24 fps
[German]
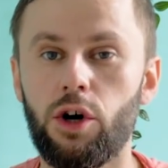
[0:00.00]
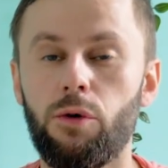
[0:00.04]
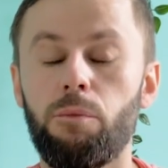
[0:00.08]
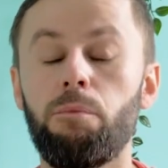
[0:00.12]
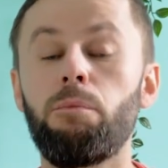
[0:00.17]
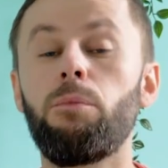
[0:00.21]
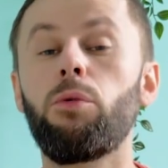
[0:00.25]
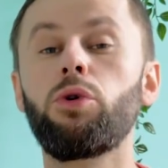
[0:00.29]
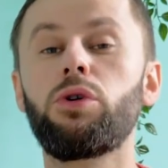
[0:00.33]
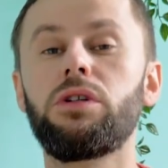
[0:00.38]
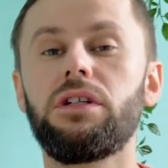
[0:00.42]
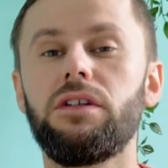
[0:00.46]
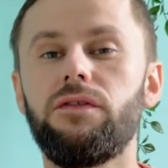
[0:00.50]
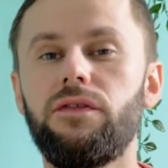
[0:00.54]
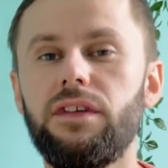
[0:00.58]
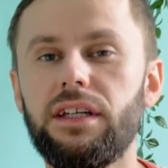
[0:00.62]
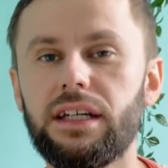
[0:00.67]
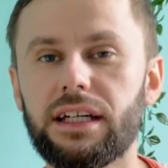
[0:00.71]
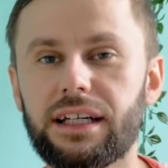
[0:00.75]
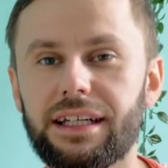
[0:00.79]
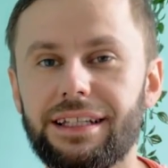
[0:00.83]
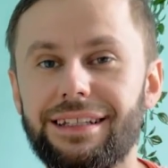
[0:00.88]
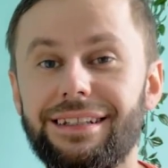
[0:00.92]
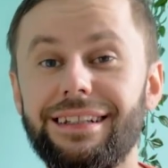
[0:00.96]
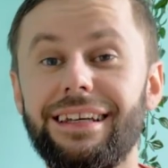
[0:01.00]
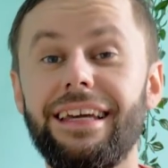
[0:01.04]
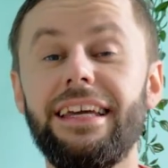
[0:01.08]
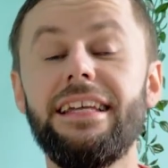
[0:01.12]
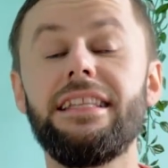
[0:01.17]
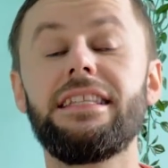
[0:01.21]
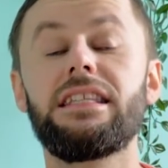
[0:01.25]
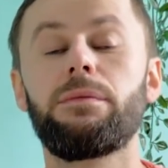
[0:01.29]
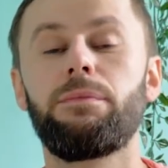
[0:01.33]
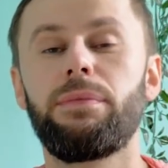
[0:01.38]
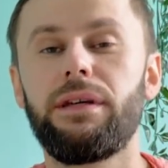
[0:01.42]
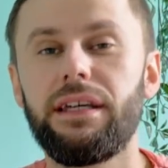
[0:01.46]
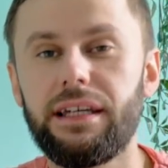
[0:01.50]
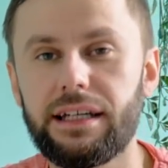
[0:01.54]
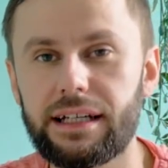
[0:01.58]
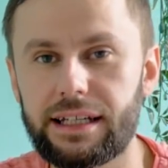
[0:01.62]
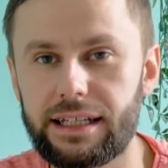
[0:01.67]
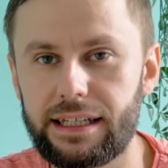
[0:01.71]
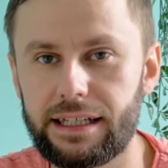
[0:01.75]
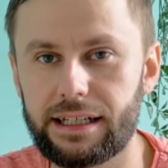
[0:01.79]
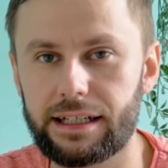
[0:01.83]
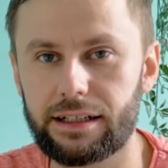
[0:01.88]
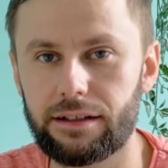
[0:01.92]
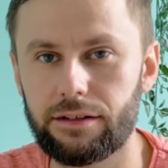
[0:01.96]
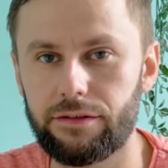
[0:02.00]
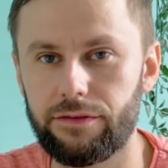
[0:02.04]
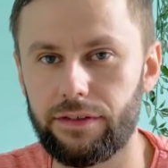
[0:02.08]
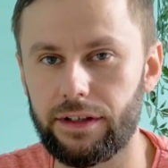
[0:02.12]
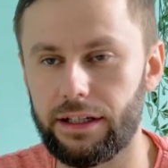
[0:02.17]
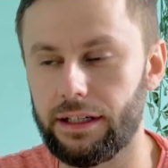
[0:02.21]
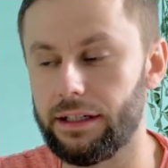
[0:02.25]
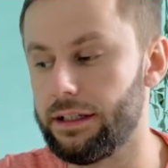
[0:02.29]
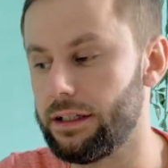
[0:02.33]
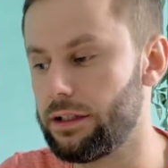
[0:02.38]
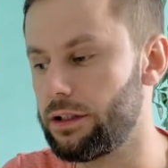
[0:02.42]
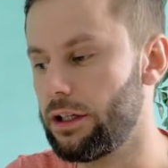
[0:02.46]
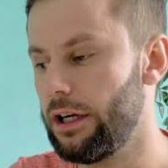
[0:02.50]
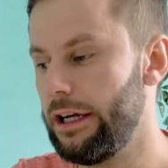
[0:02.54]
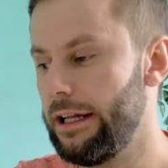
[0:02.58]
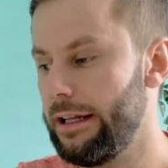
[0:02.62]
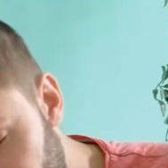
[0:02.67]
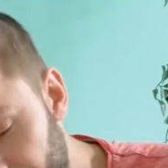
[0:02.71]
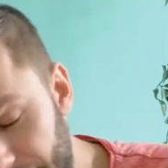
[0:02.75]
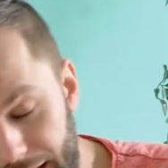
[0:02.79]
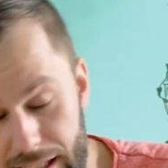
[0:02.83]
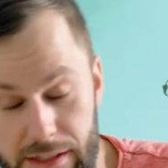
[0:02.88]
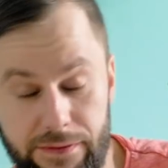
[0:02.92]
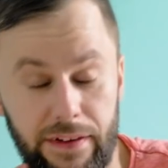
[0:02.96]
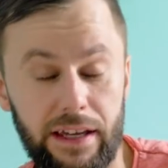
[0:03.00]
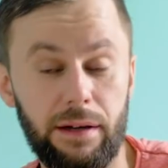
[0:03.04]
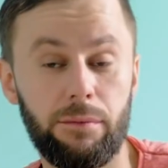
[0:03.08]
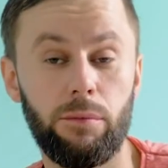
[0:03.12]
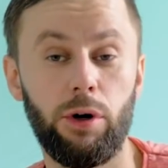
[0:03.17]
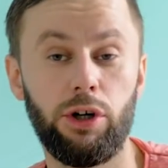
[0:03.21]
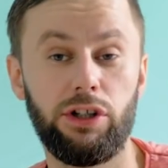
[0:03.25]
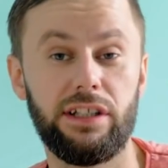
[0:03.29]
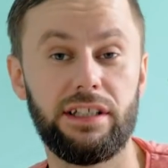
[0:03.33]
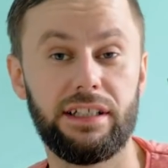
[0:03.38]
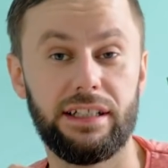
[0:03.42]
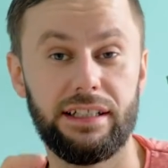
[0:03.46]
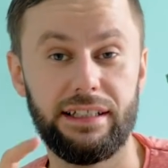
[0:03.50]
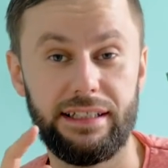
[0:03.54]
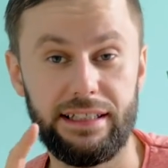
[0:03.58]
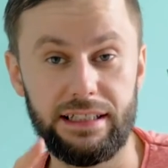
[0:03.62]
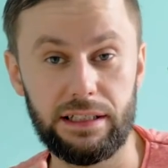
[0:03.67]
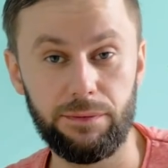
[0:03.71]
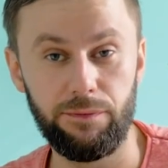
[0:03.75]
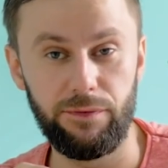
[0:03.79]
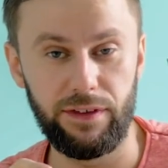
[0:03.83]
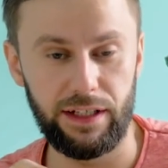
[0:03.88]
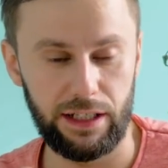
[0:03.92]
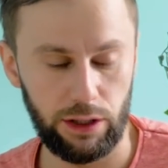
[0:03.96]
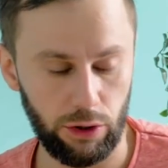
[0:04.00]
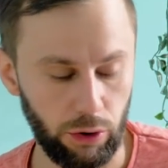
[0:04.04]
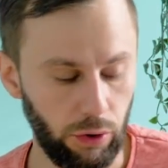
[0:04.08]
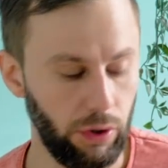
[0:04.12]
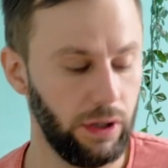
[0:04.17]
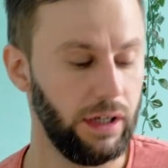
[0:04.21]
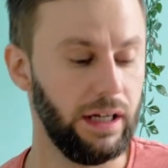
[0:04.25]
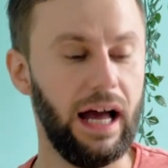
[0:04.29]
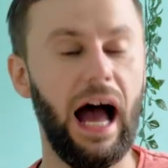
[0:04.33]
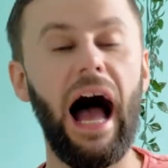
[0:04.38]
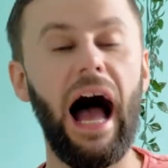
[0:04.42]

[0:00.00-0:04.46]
motivierend, inspirierend findet. Und deswegen möchte ich in diesem Video